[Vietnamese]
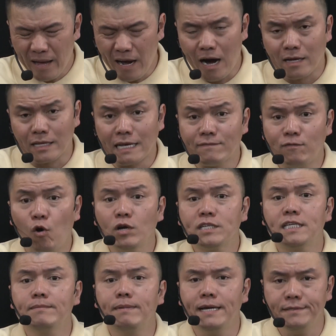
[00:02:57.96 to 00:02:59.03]
ở thành phố Hồ
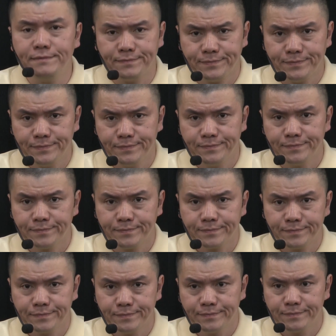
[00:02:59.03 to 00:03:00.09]
Chí Minh,
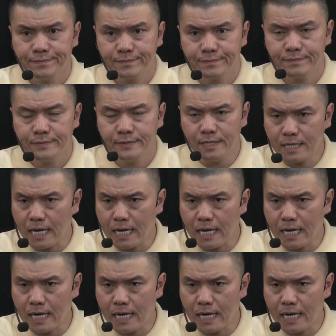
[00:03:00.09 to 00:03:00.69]
thưa